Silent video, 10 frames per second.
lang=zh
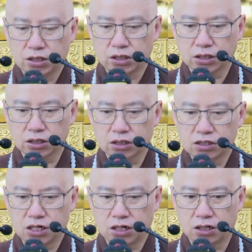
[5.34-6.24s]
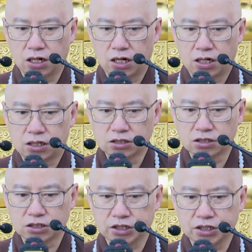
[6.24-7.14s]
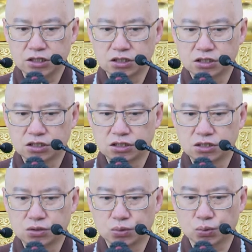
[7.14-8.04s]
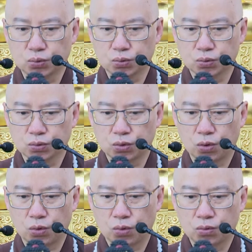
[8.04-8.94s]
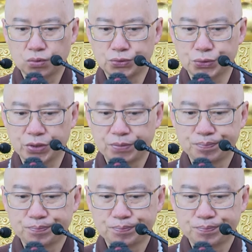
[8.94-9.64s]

和尚、阿舍离、师徒同学，